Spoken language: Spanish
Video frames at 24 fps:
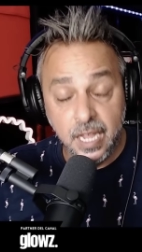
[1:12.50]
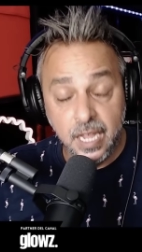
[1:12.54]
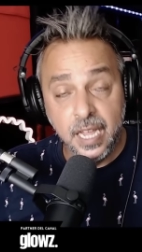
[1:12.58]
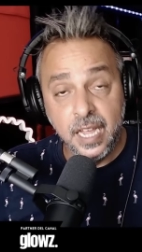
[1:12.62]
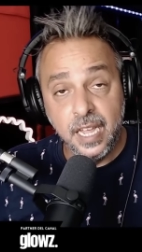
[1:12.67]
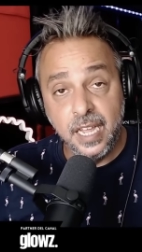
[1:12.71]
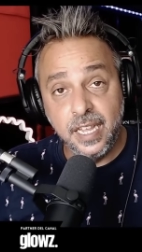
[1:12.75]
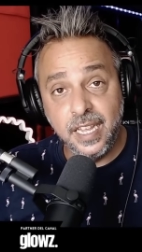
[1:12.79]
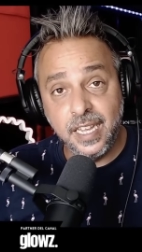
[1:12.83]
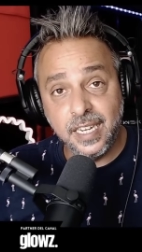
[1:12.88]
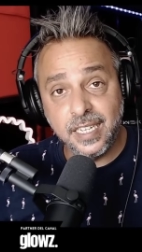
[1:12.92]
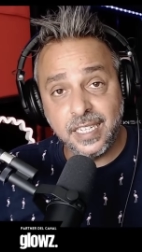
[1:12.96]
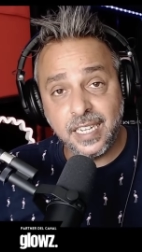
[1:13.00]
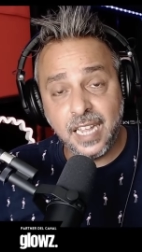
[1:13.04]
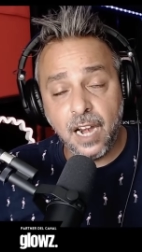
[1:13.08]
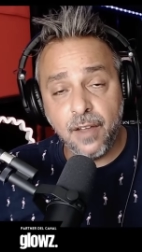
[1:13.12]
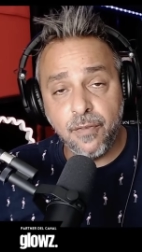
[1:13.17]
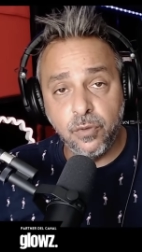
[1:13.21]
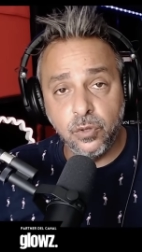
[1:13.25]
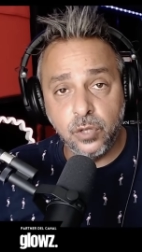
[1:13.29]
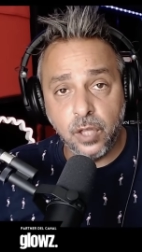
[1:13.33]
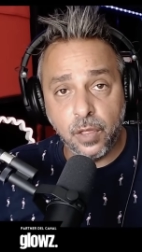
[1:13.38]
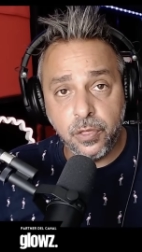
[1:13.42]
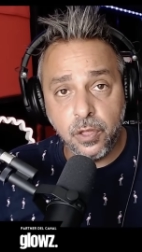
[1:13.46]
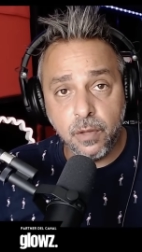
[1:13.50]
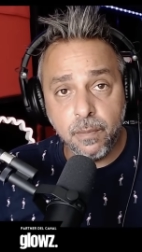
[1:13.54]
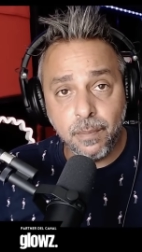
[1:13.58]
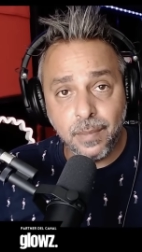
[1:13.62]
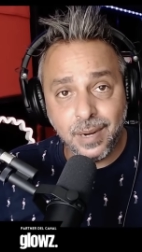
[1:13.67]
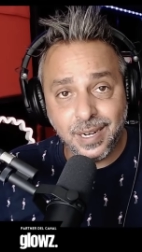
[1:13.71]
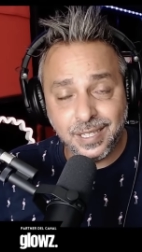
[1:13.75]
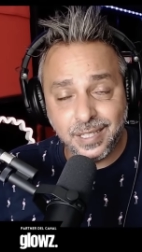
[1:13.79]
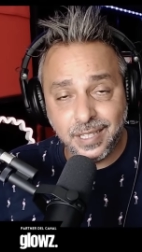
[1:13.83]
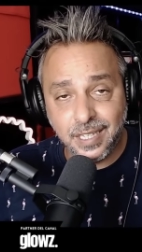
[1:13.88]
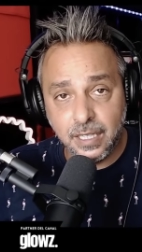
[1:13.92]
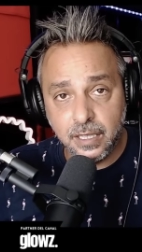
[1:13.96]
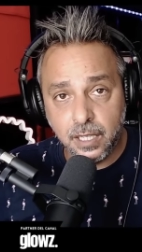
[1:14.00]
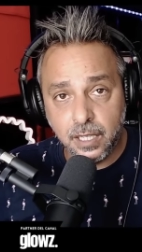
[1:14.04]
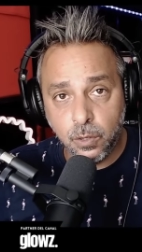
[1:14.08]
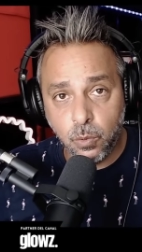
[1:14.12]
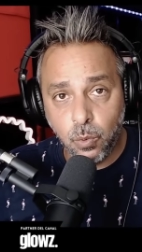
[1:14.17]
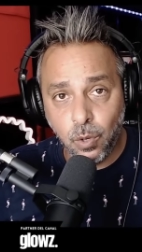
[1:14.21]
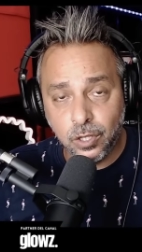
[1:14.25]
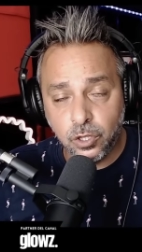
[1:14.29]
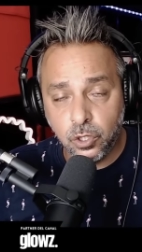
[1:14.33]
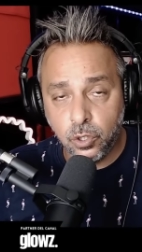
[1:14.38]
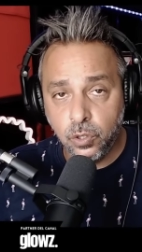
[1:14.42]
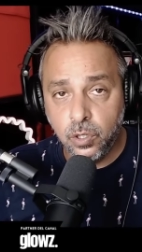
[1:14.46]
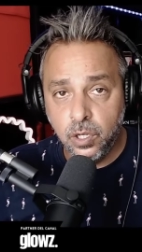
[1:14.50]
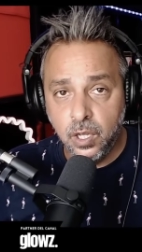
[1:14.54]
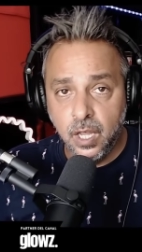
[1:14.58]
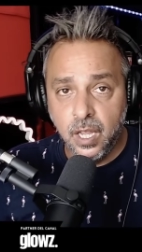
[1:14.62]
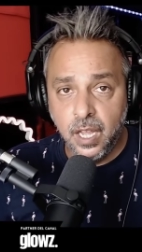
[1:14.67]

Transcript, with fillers: Y es que la Fundación Más 34